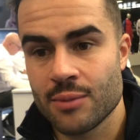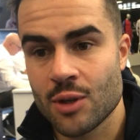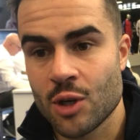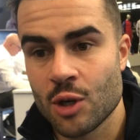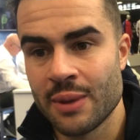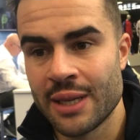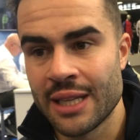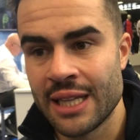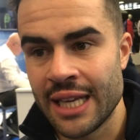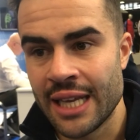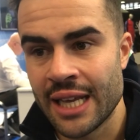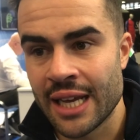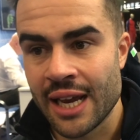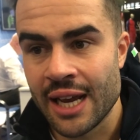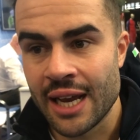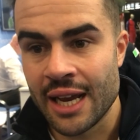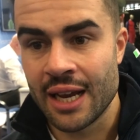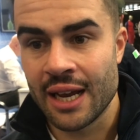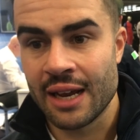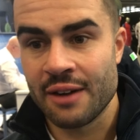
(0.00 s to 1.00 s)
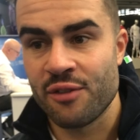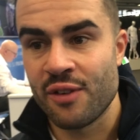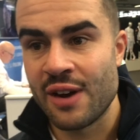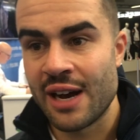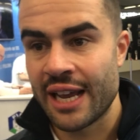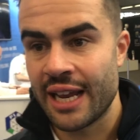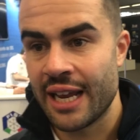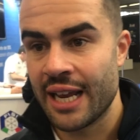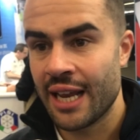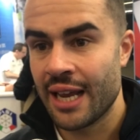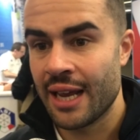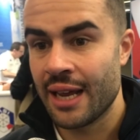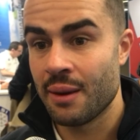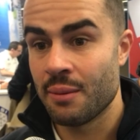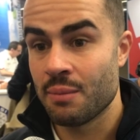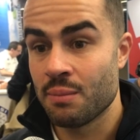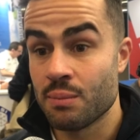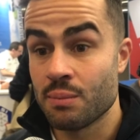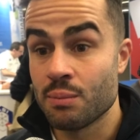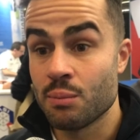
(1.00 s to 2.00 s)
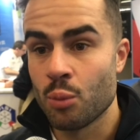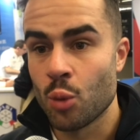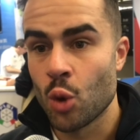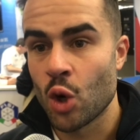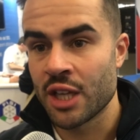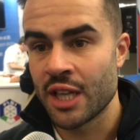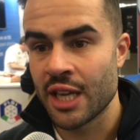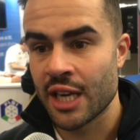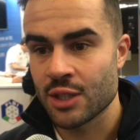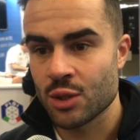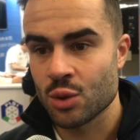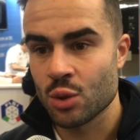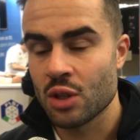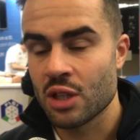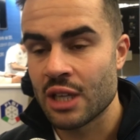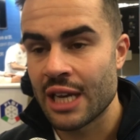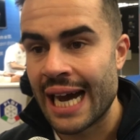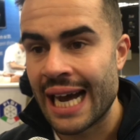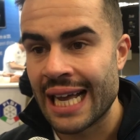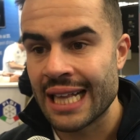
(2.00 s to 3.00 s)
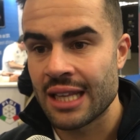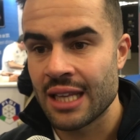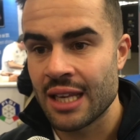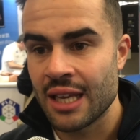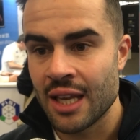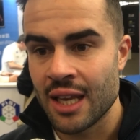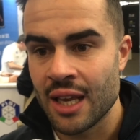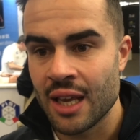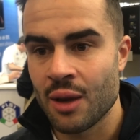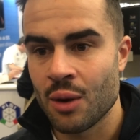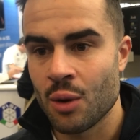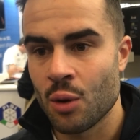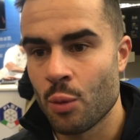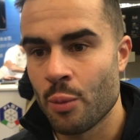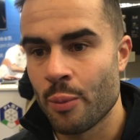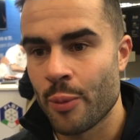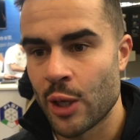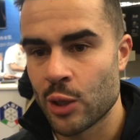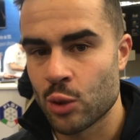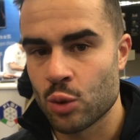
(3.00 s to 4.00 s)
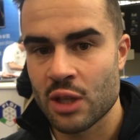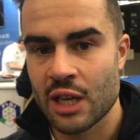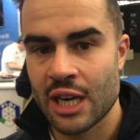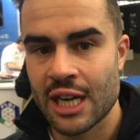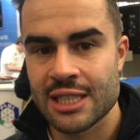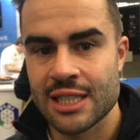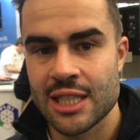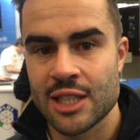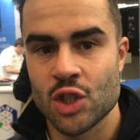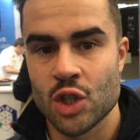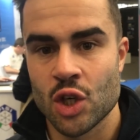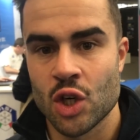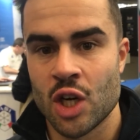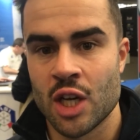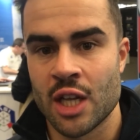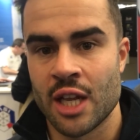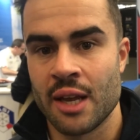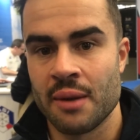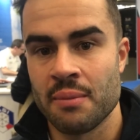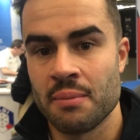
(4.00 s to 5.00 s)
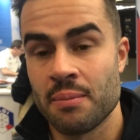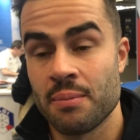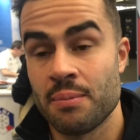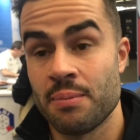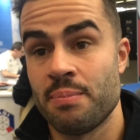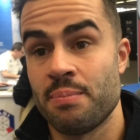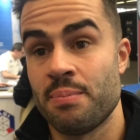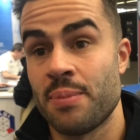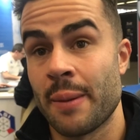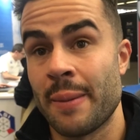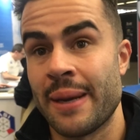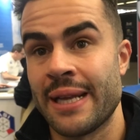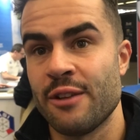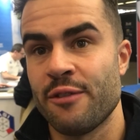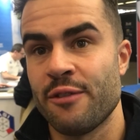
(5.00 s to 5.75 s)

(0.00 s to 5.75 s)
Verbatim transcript: come dire, a fare buoni risultati un po' in tutta la stagione. Per me è